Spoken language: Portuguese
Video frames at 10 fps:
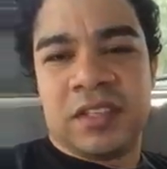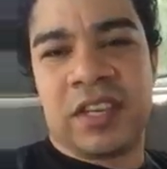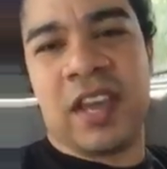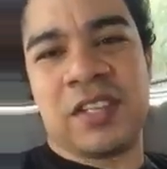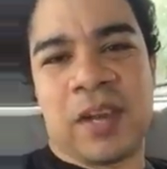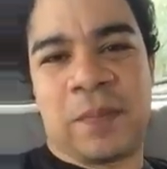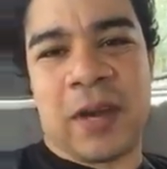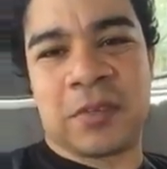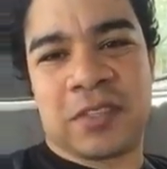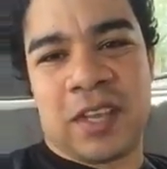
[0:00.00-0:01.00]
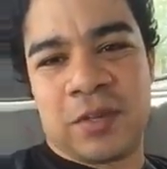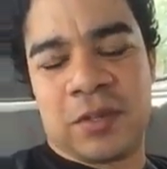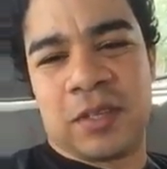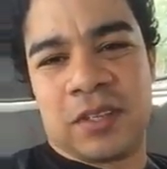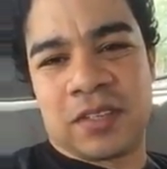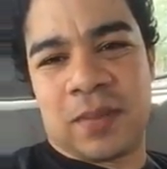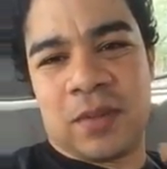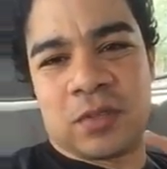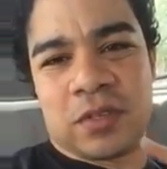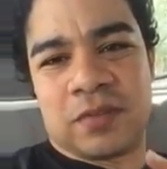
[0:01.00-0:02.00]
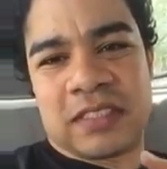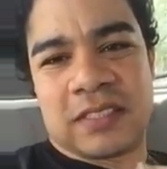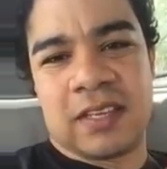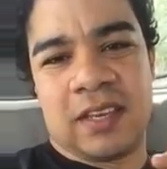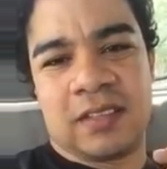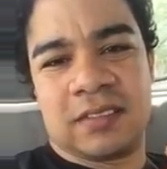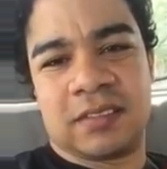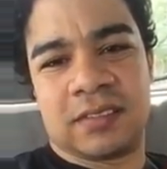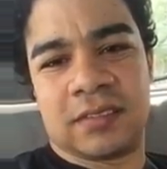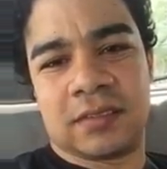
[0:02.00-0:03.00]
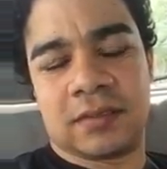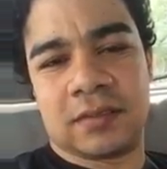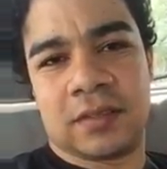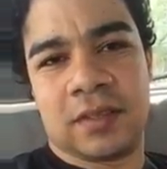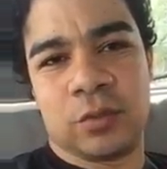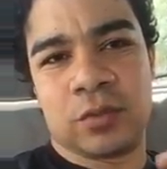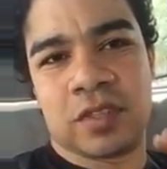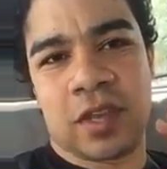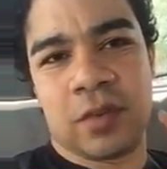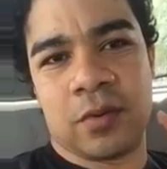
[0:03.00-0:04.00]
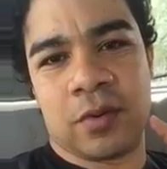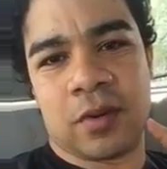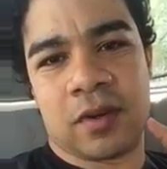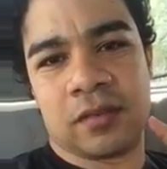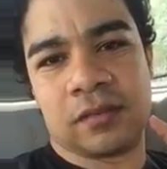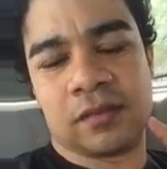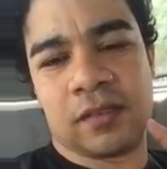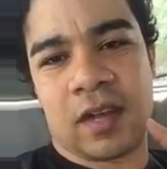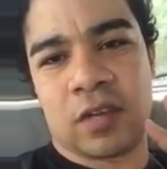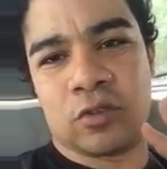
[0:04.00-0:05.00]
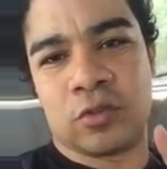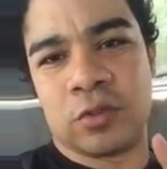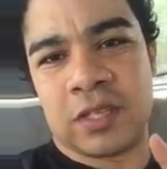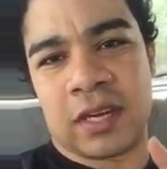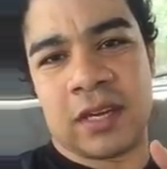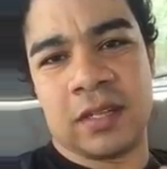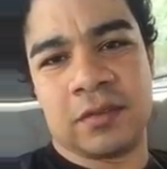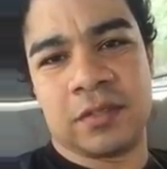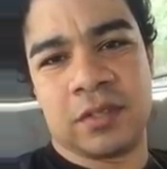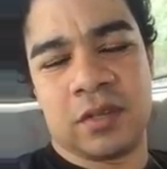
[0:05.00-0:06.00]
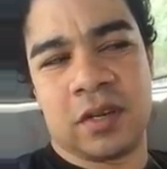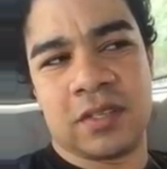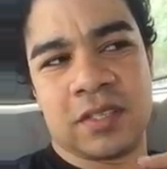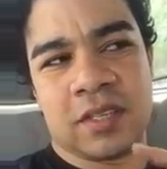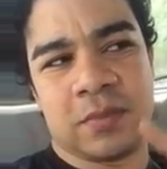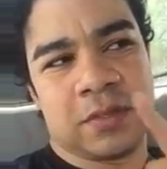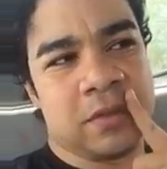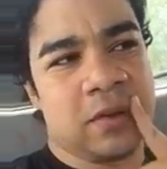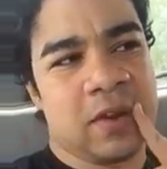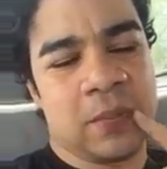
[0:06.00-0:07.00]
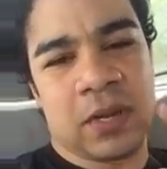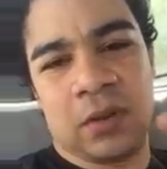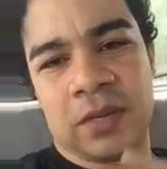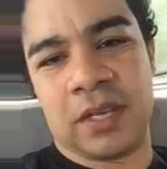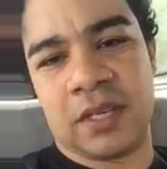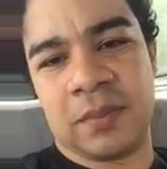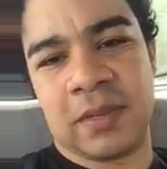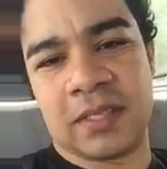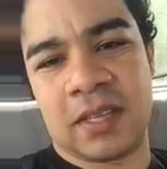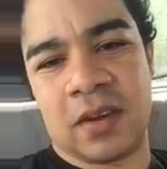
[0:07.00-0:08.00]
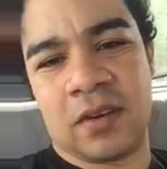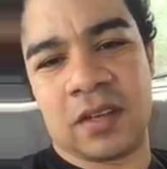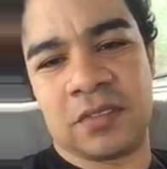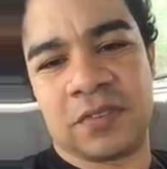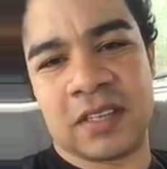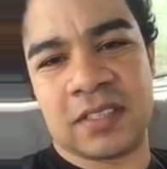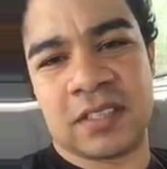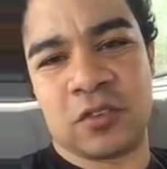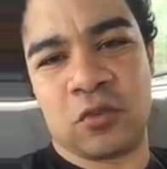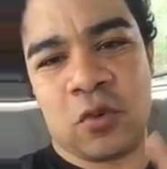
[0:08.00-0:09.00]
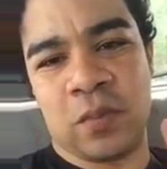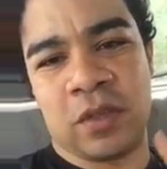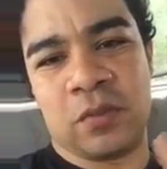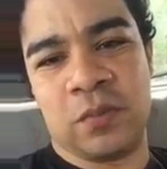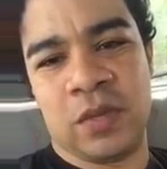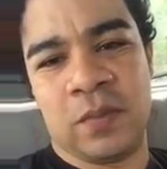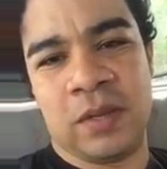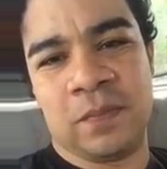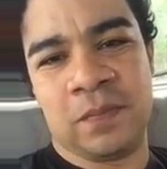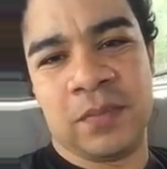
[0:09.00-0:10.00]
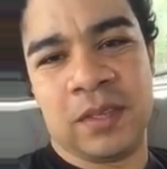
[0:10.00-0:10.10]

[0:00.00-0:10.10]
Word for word: Gente, a paz do Senhor, Deus abençoe vocês, que o Senhor ajude a cada um de nós. Estamos indo agora para Lorian, mas é a hora de fazer o Comendo Bíblia.